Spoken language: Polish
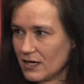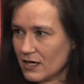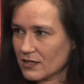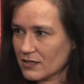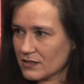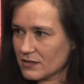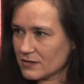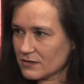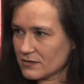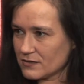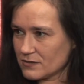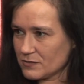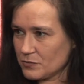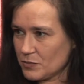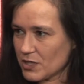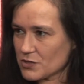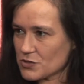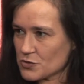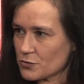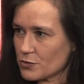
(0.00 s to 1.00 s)
jak
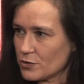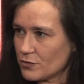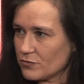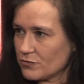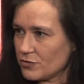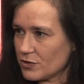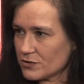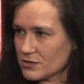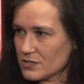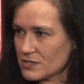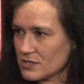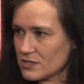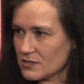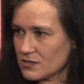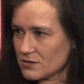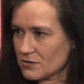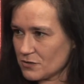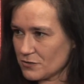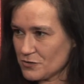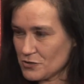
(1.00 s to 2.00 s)
pracują w
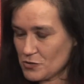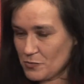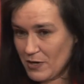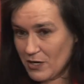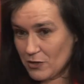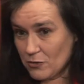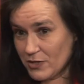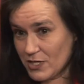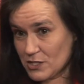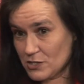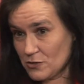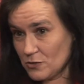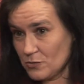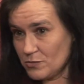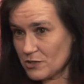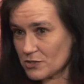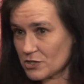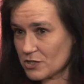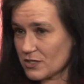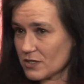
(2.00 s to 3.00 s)
wiosce, to co mają na
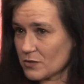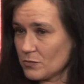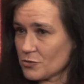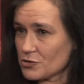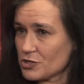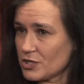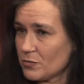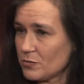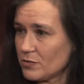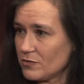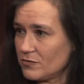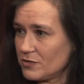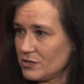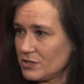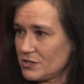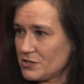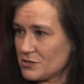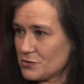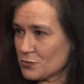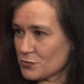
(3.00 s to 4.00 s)
sobie, że tak można
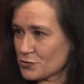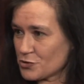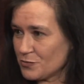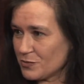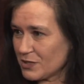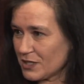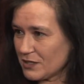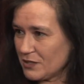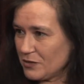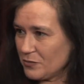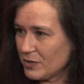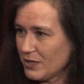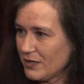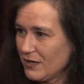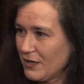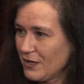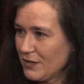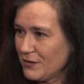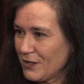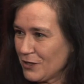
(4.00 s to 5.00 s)
powiedzieć, z dużym takim
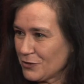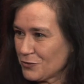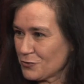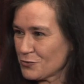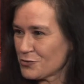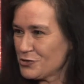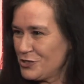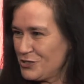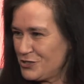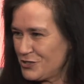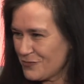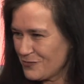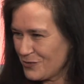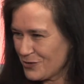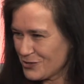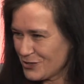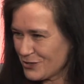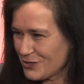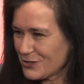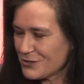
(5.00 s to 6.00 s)
nadużyciem
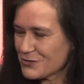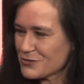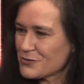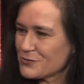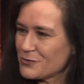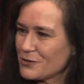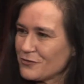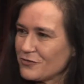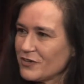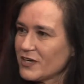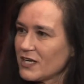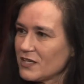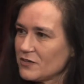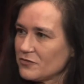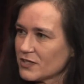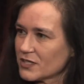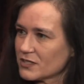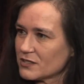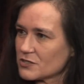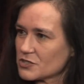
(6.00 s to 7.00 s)
Boże tego słowa,
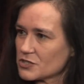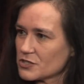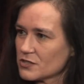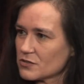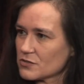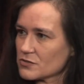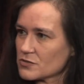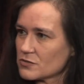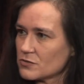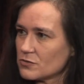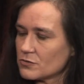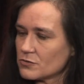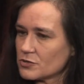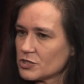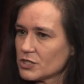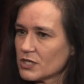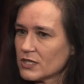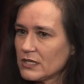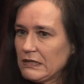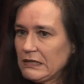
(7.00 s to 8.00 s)
ale faktycznie to są
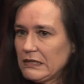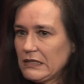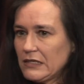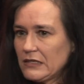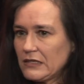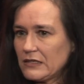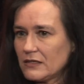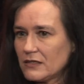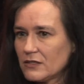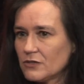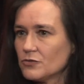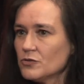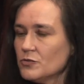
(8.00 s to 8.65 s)
ludzie e,